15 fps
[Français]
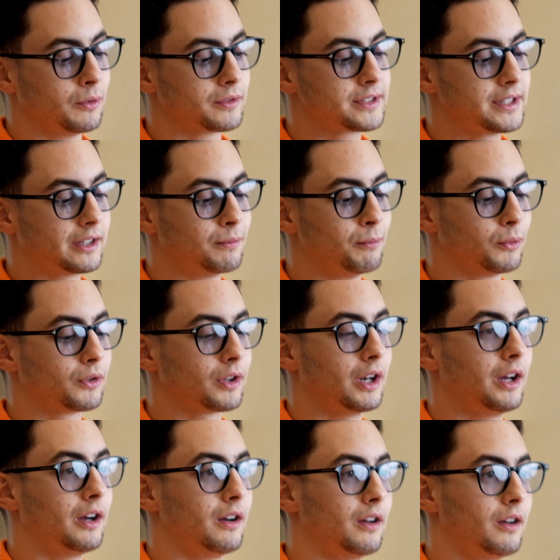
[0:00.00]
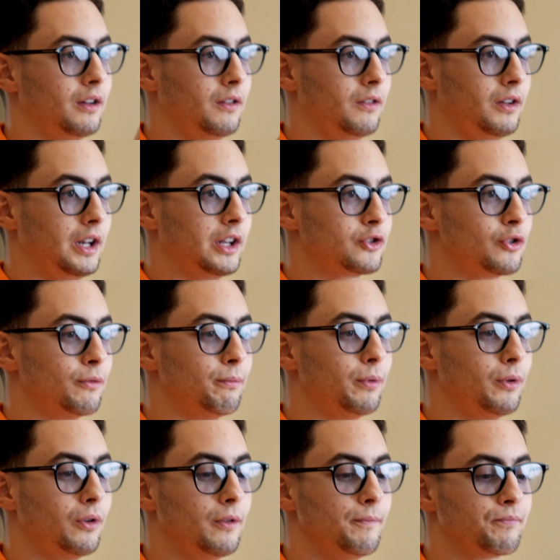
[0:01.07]
Donc cette montre-là, euh, la
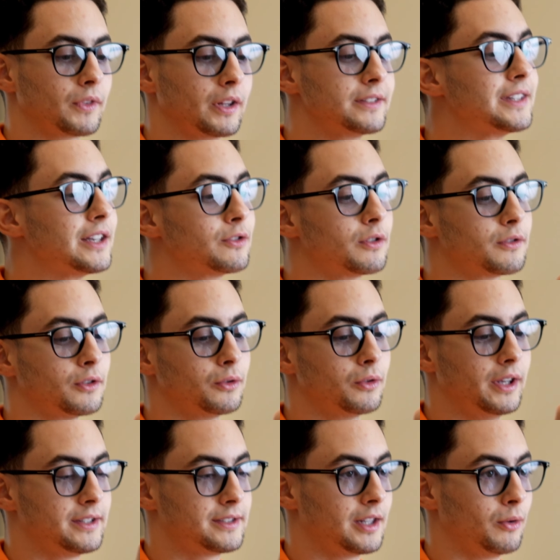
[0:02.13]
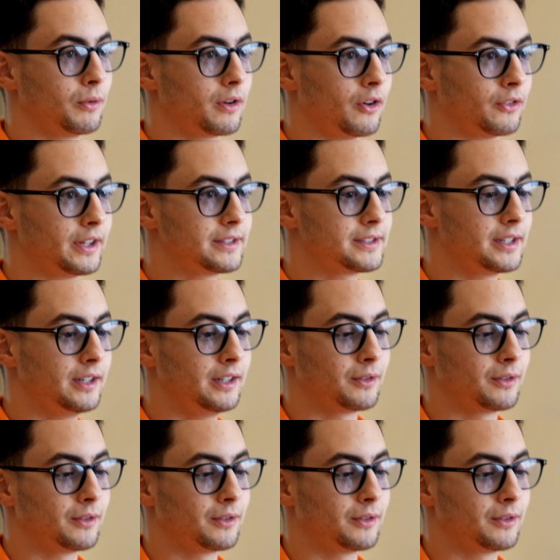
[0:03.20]
Jumbo 16202 ST, donc en acier